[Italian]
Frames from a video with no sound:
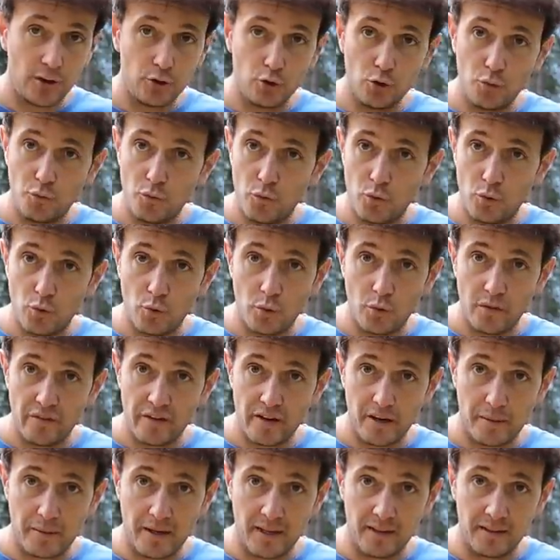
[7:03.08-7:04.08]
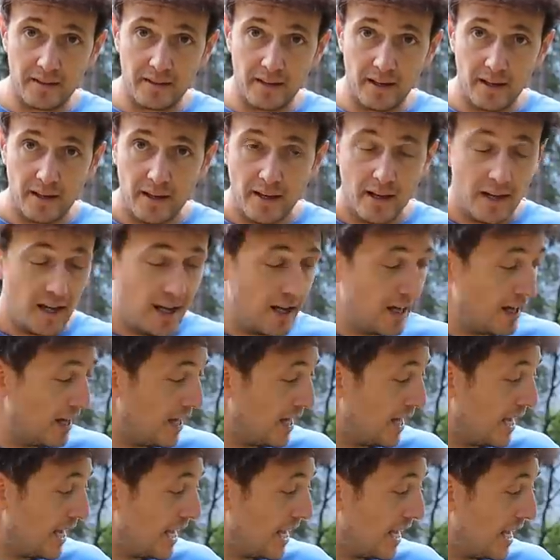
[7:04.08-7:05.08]
dovunque veramente.
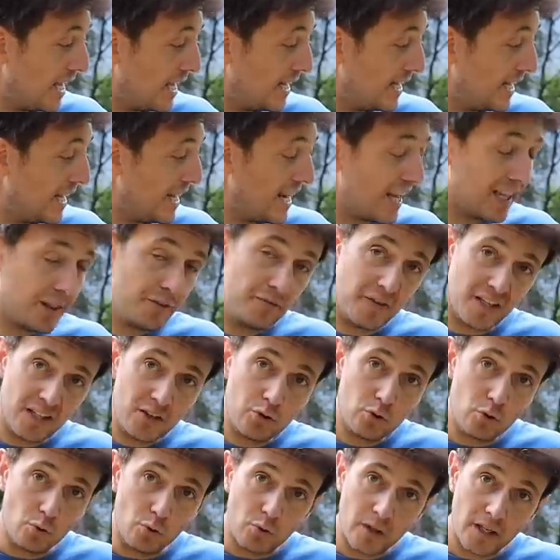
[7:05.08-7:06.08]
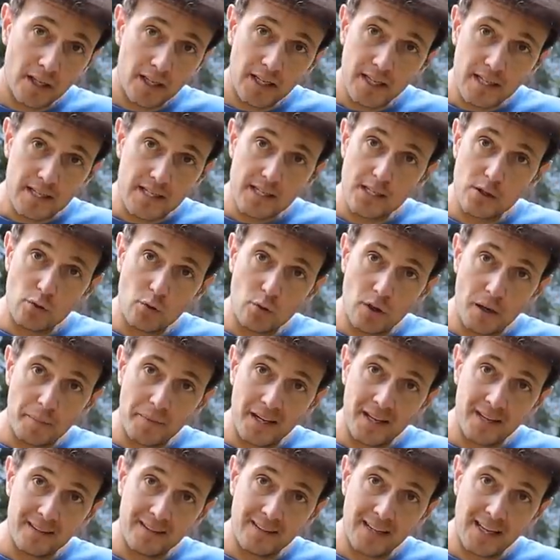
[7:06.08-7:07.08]
E nell'adventuring
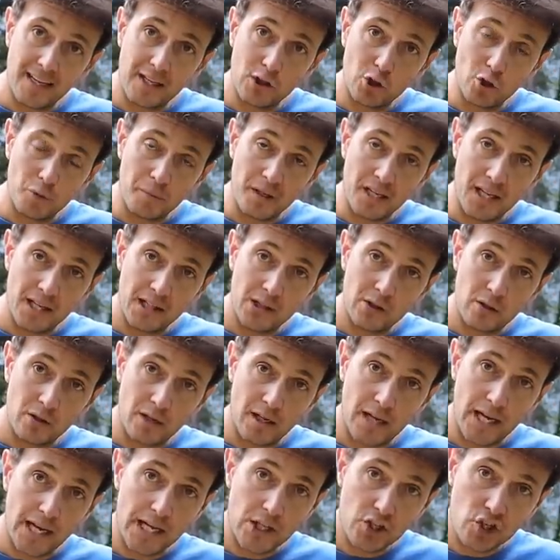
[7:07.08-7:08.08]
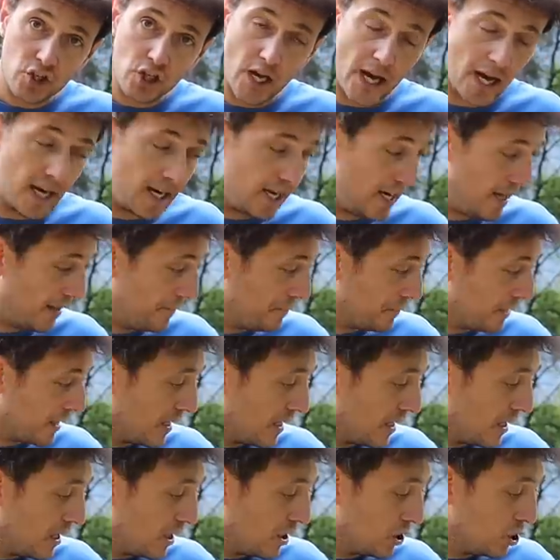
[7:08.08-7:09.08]
sicuramente il Dominator eccelle.
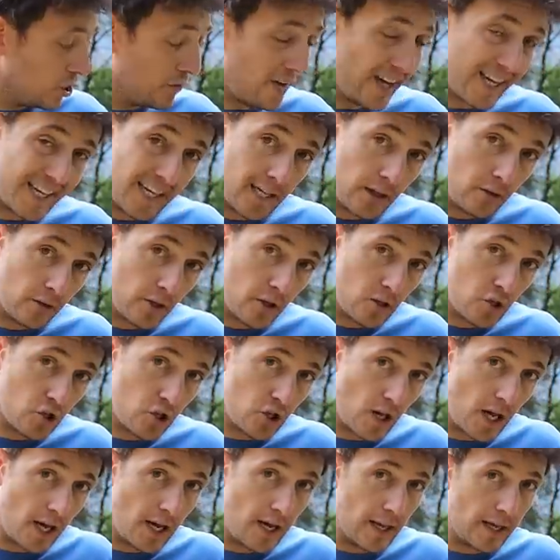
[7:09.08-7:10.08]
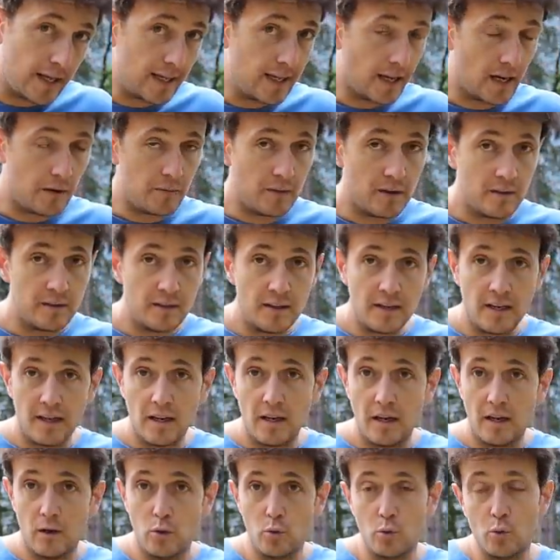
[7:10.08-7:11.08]
Dov'è che non eccelle? Chiaramente
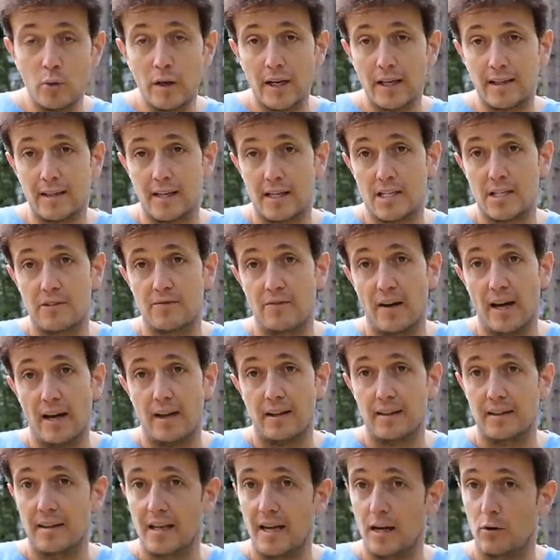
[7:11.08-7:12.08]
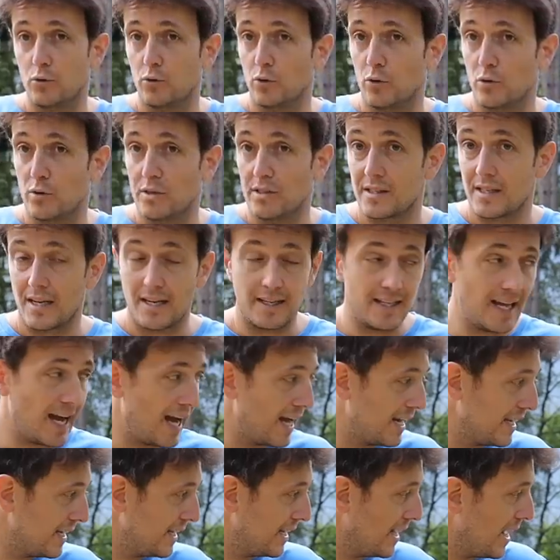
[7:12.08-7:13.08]
nelle lunghe trasferte
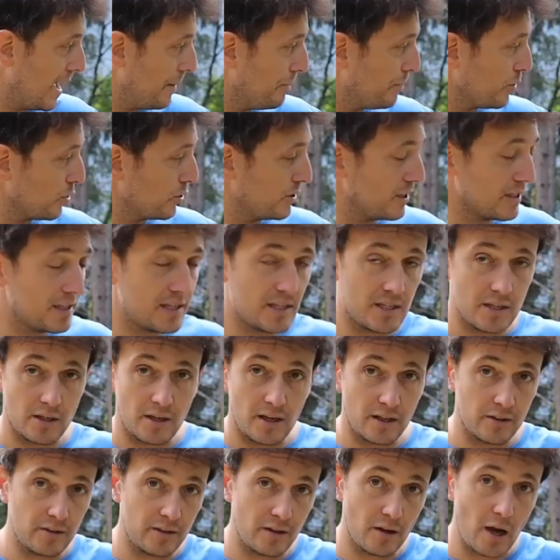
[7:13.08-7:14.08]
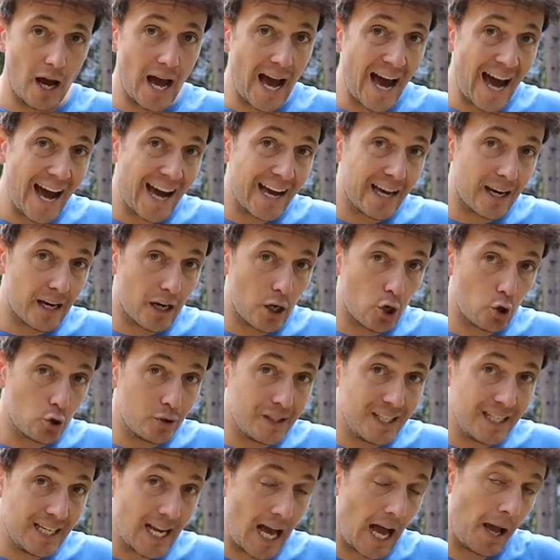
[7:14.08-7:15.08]
autostradali, la protezione
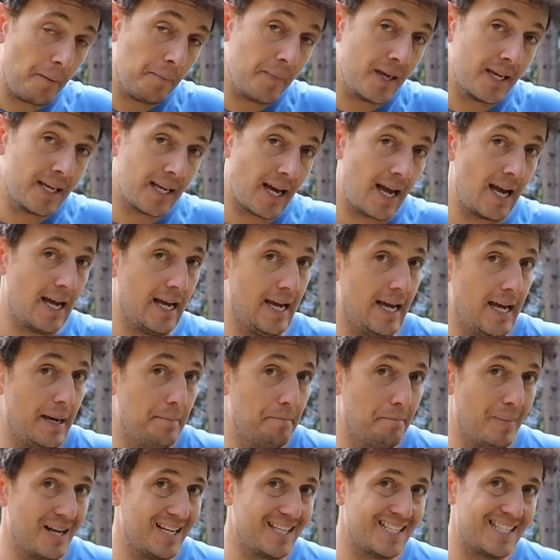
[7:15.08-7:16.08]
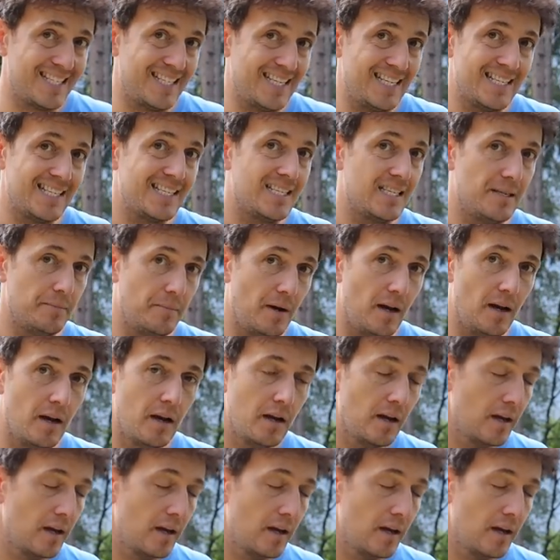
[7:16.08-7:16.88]
aerodinamica è bassissima.